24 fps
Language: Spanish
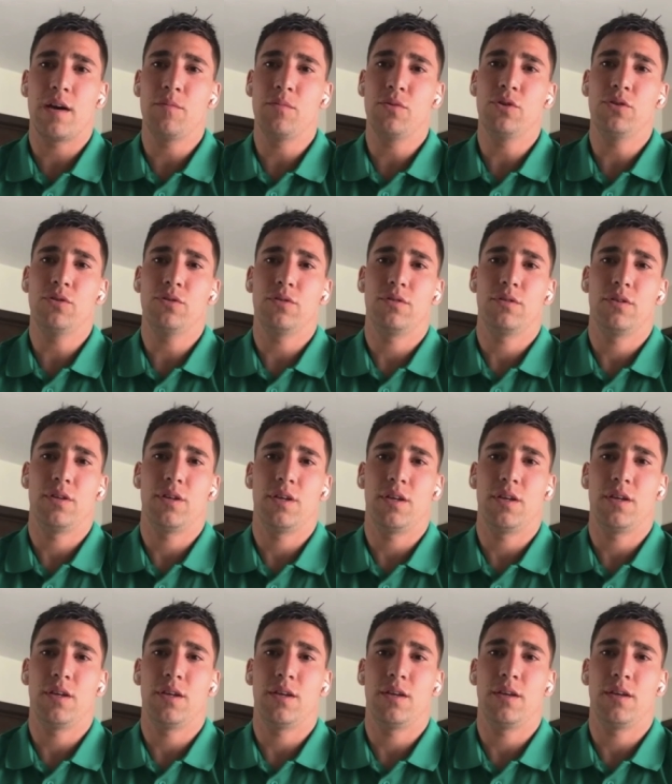lo que amo,
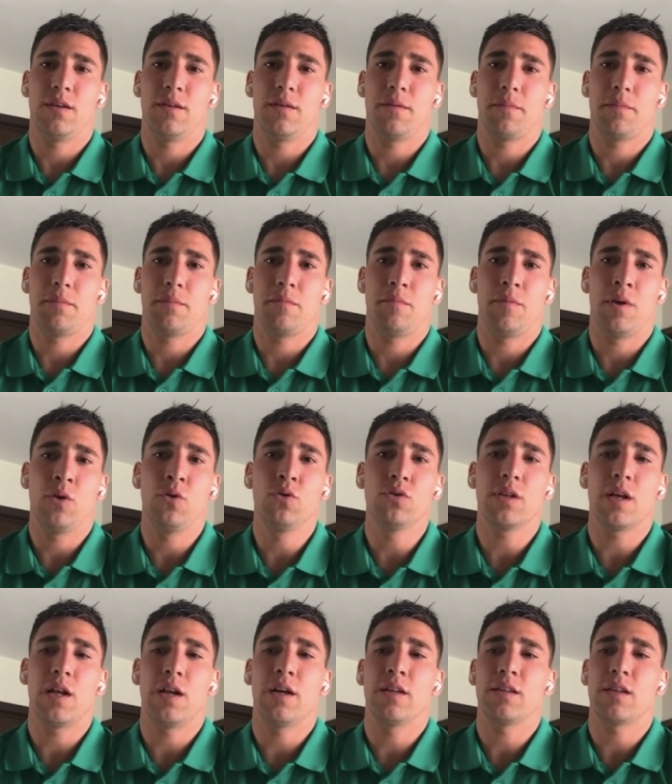eh, me
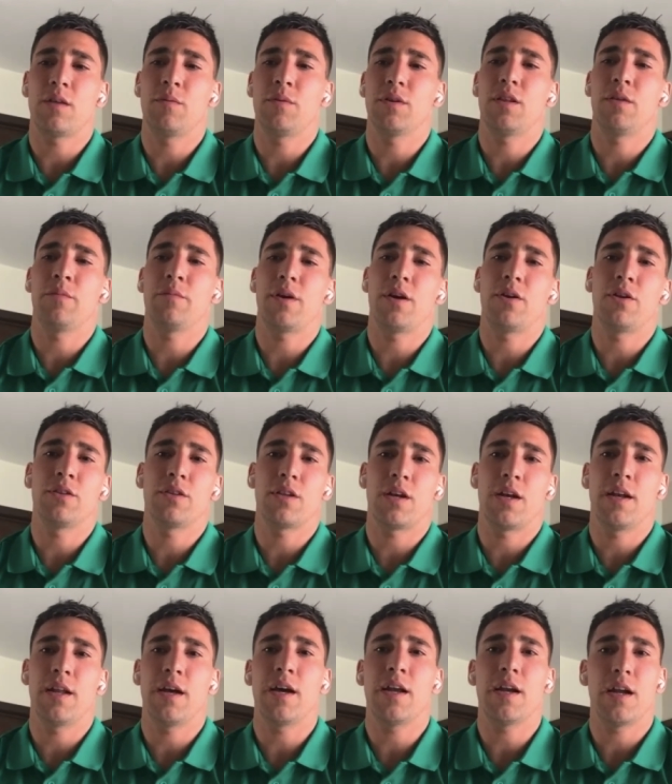gusta levantarme temprano a
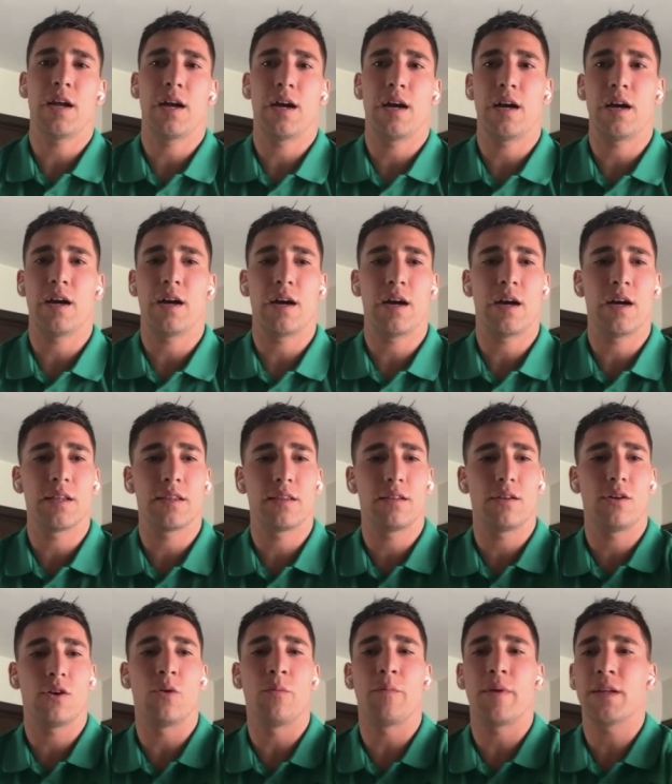entrenar,
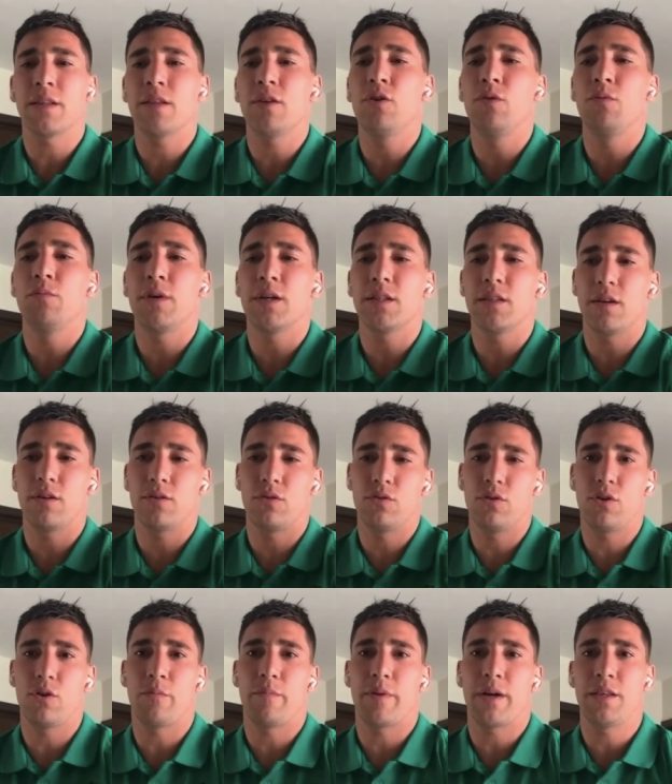a, compartir un mate
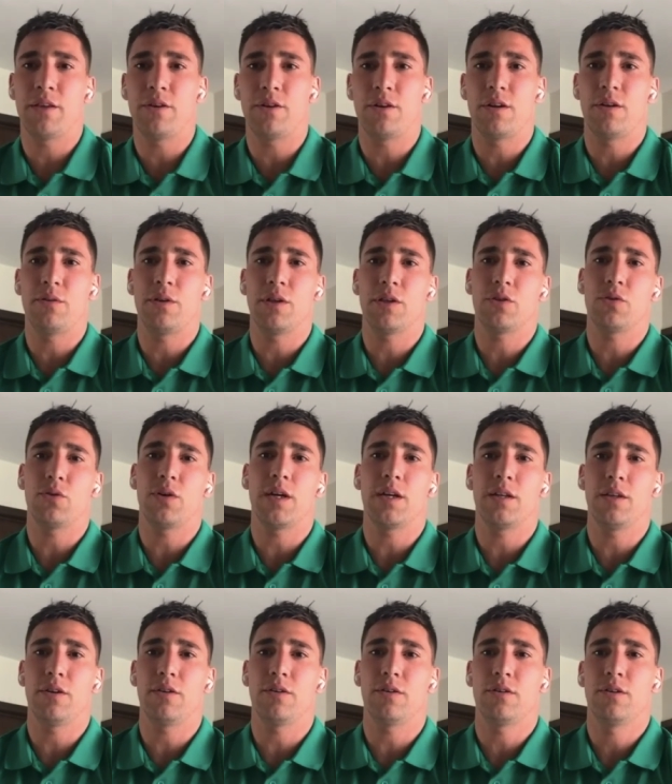con un compañero en el
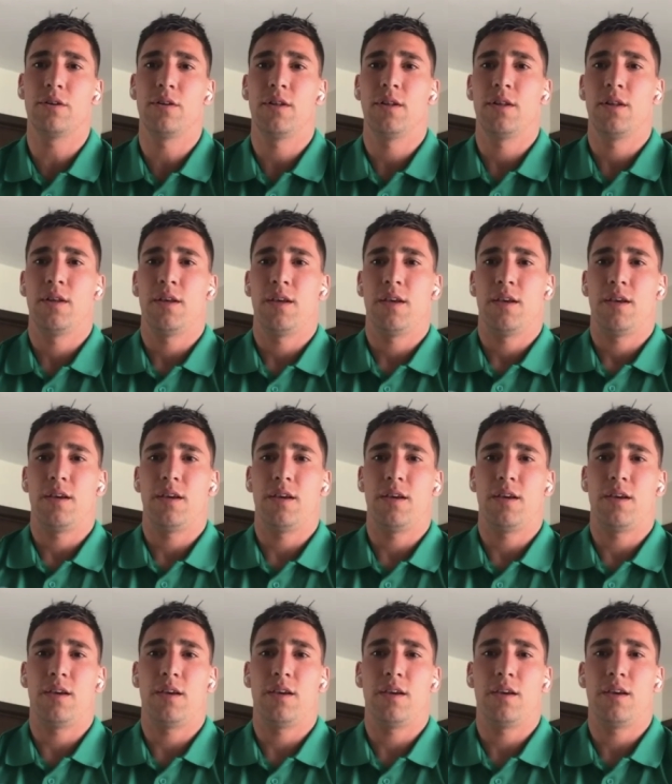vestuario,
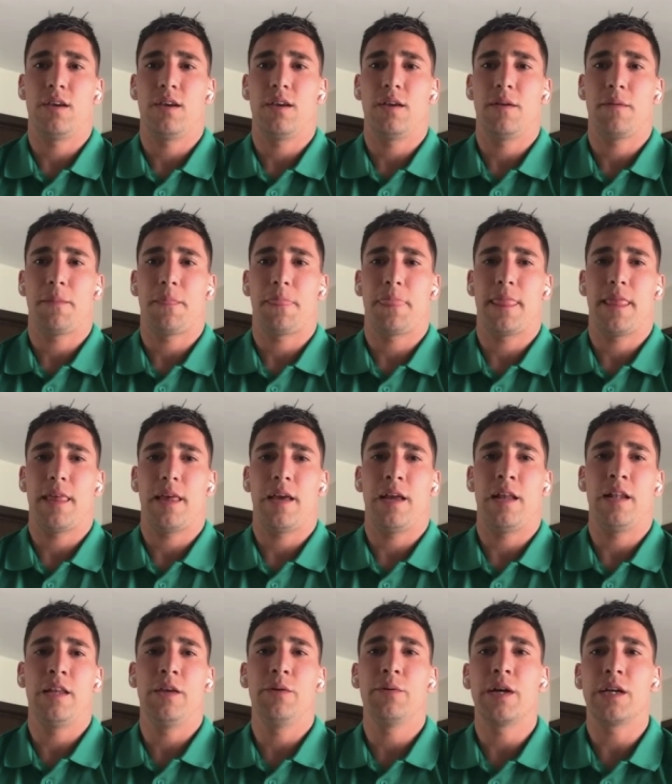eh,
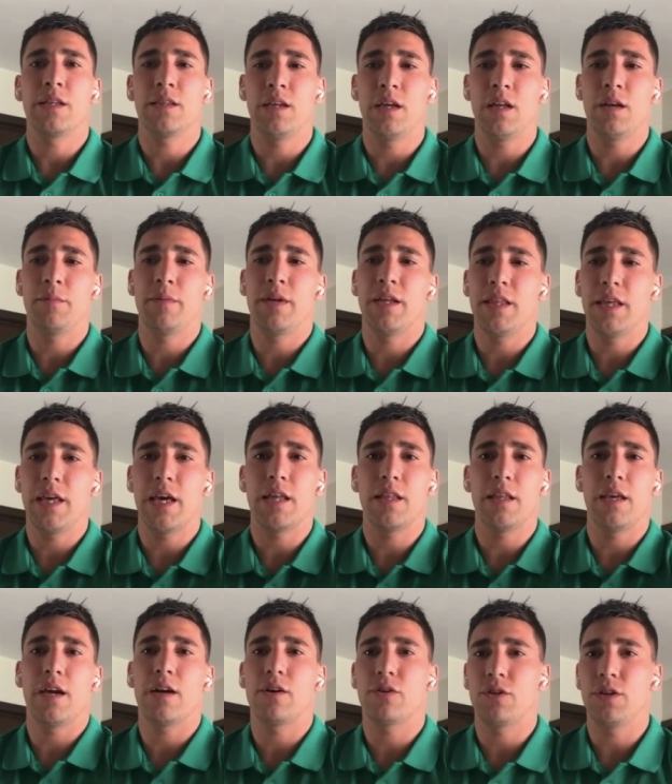el divertirme
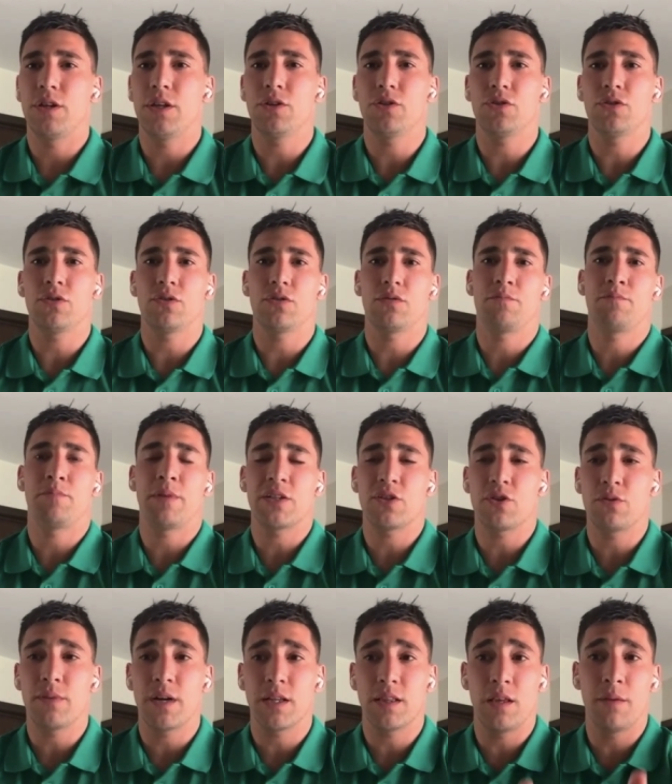día a día con ellos,
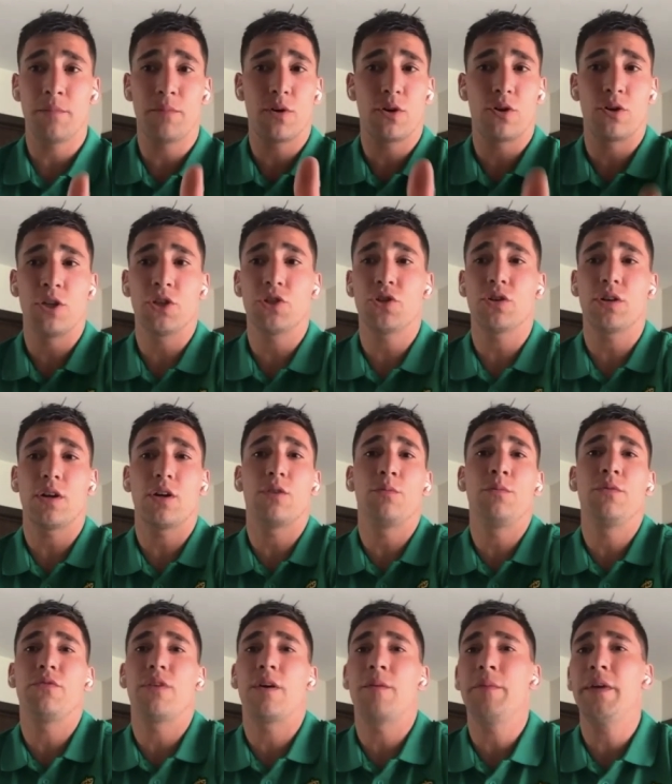paso más tiempo con ellos
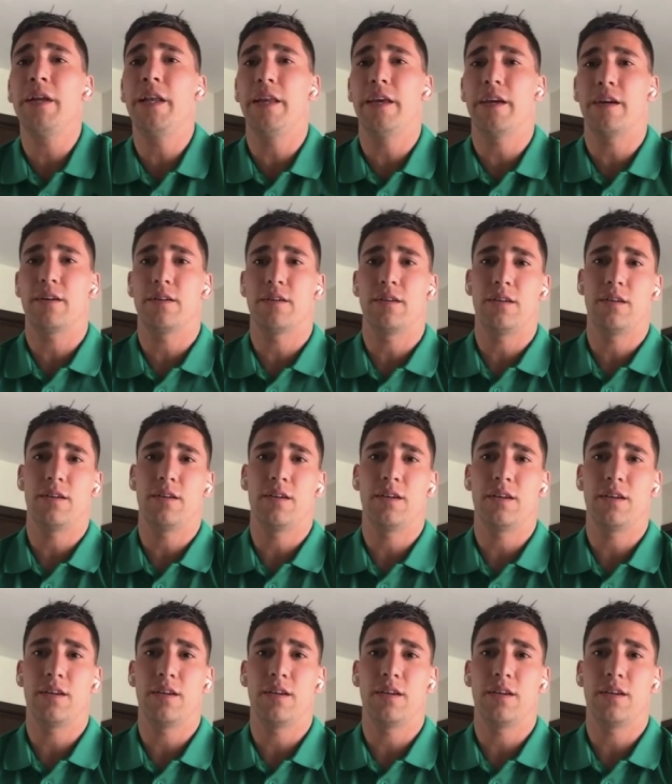que con mi familia.